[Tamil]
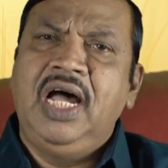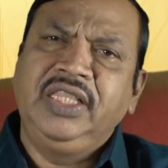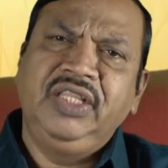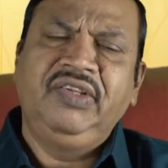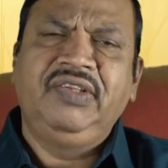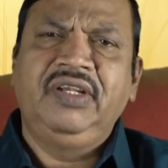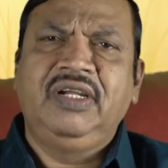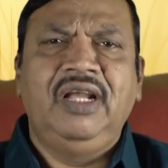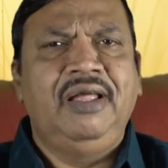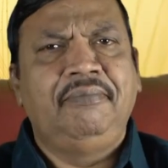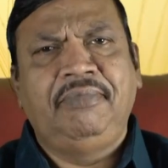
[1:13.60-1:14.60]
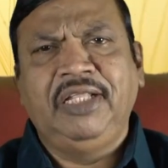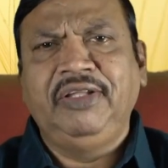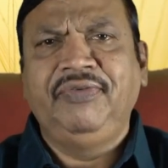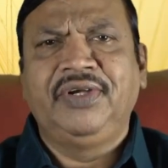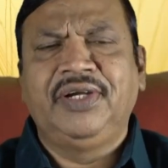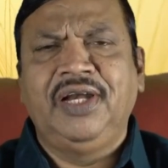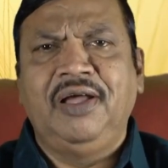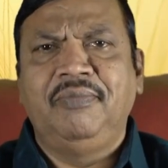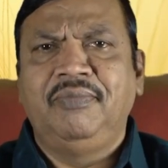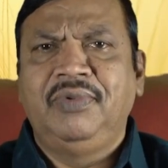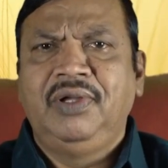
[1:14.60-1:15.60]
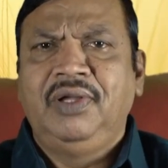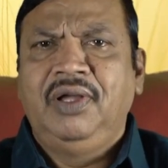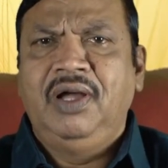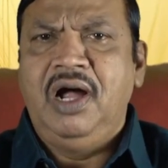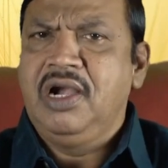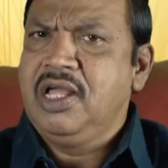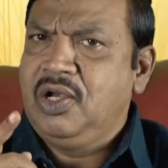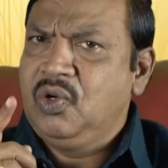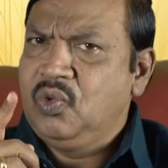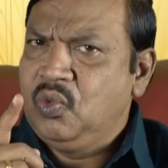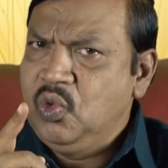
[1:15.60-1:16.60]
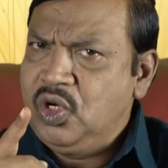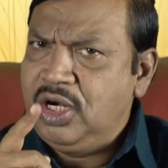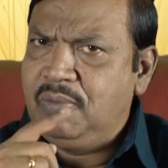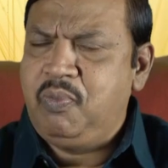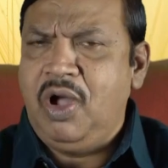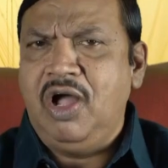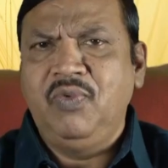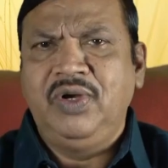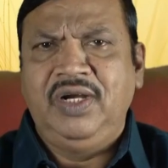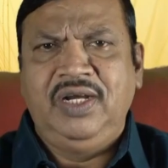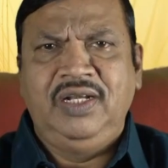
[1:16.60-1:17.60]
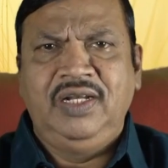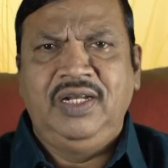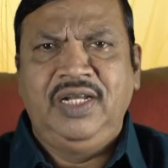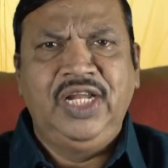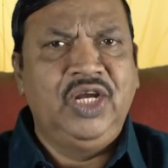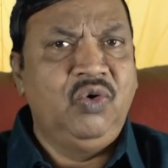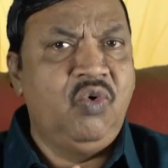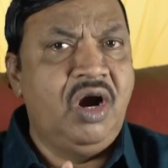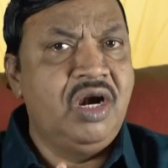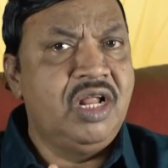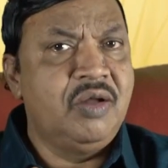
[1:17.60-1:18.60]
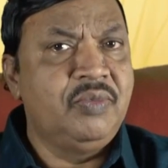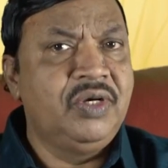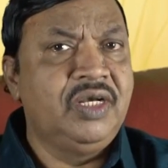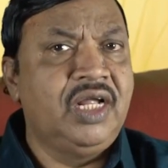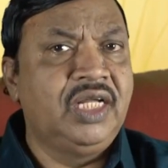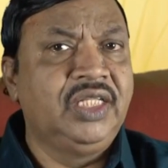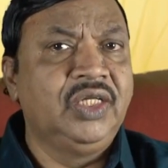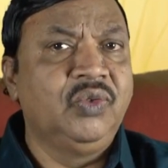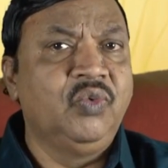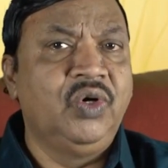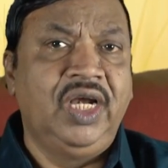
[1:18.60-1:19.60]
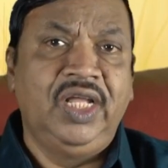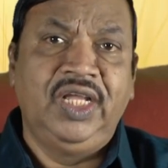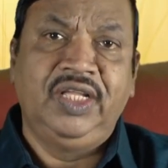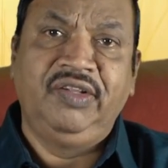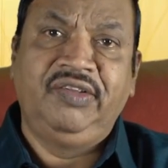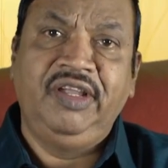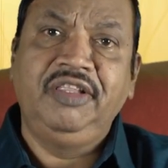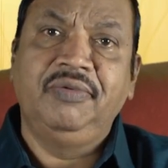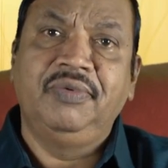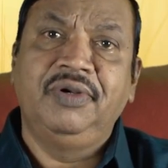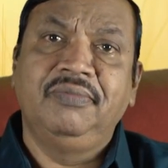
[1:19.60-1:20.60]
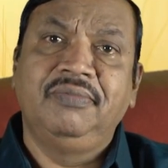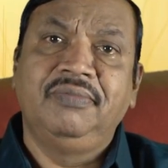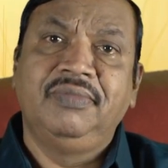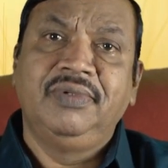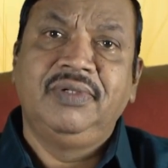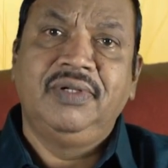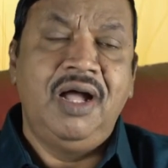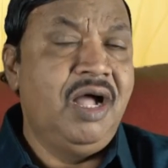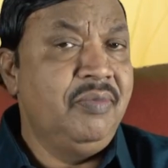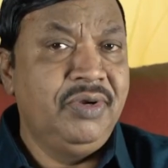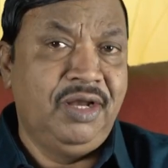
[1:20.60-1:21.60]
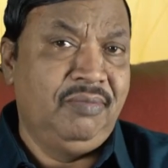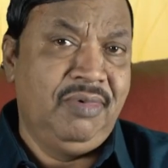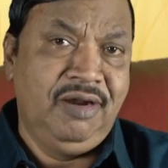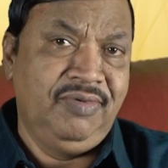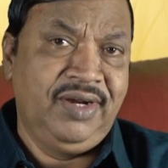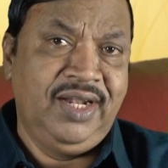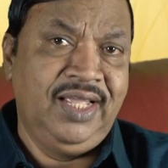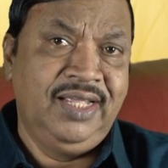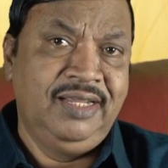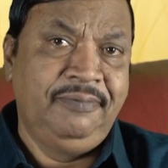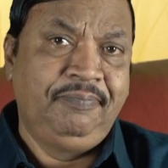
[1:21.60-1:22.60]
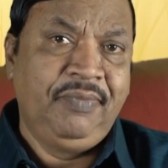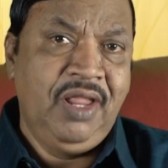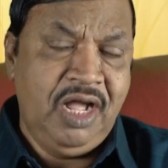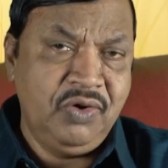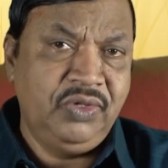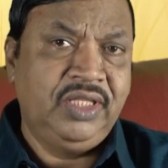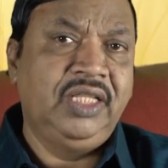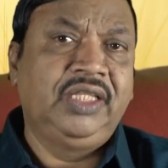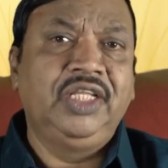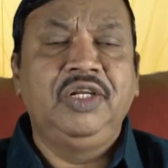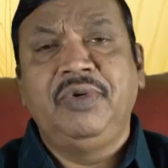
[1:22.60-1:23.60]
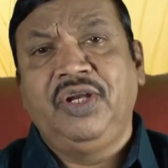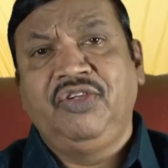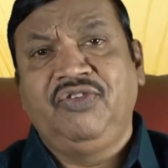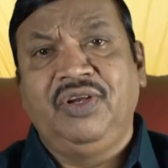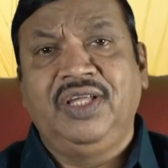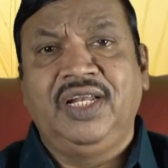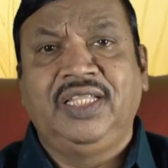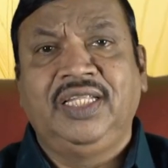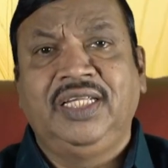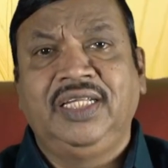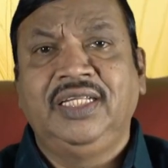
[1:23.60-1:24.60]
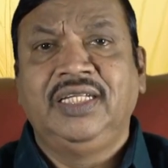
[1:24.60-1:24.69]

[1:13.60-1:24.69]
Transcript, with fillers: அந்தஸ்து இருக்கலாம் பதவி இருக்கலாம் ஆனால் உங்கள் பாவங்கள் நீங்கள் வாழாமல் அது உங்களை அது செய்துவிடும் ஆமை நண்பானவர்களே ஆகத்தான் திருமறை சொல்கிறது